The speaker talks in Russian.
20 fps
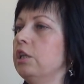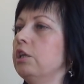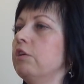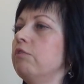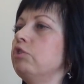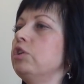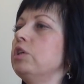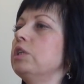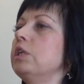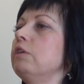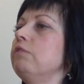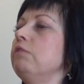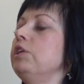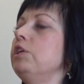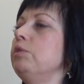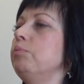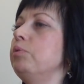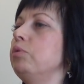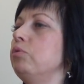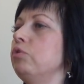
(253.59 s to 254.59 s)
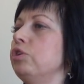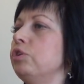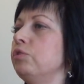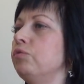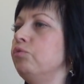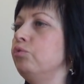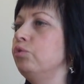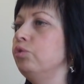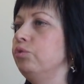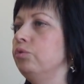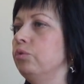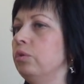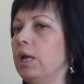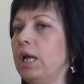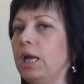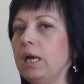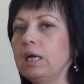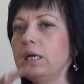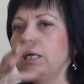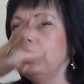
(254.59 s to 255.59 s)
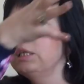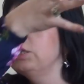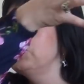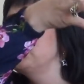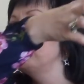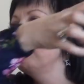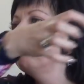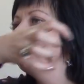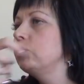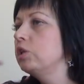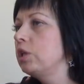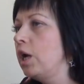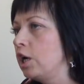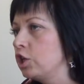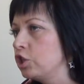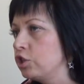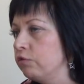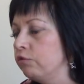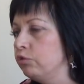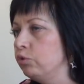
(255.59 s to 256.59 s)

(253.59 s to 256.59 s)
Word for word: Так вот, если вы не пьете воду, клеточка вот так же